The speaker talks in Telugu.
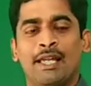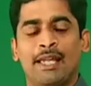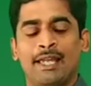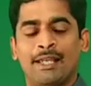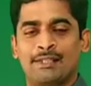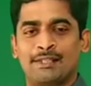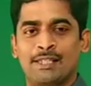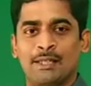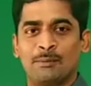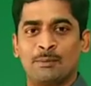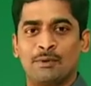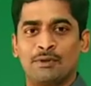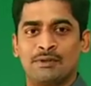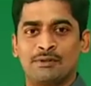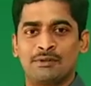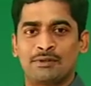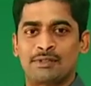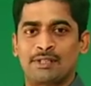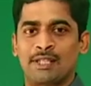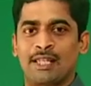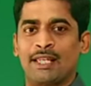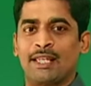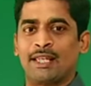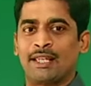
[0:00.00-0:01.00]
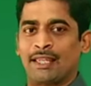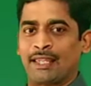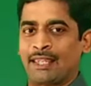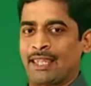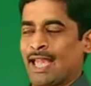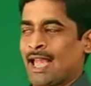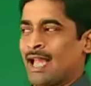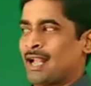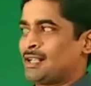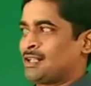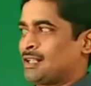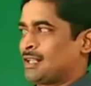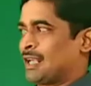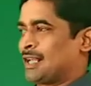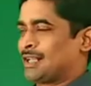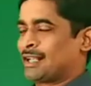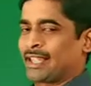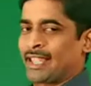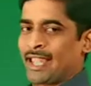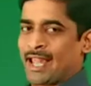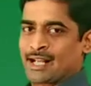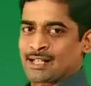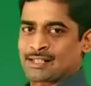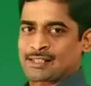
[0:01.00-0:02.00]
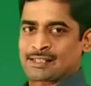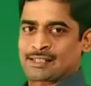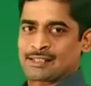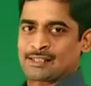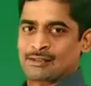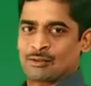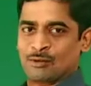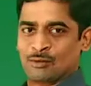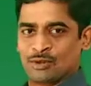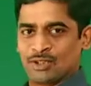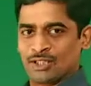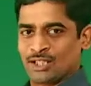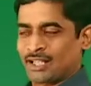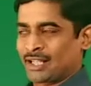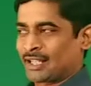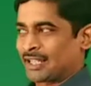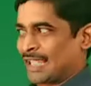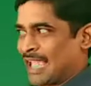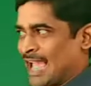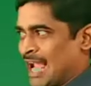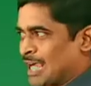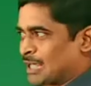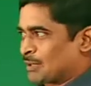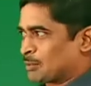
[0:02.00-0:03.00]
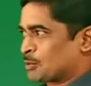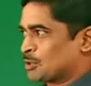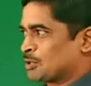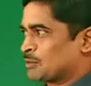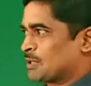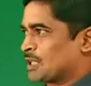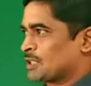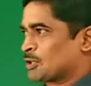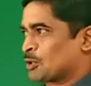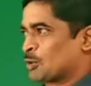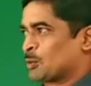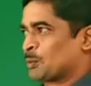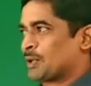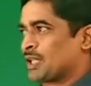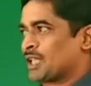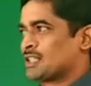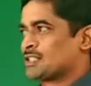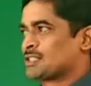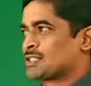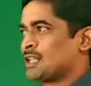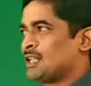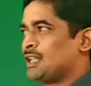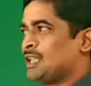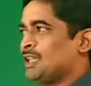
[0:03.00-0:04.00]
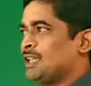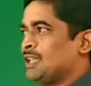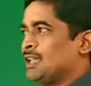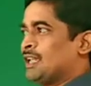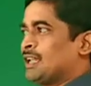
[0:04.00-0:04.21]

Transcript: ఎగ్జాంపుల్ చూస్తే క్యాట్ అండ్ క్యాట్స్ ఉందంటే క్యాట్ ముందు మాత్రం ఉపయోగించాలి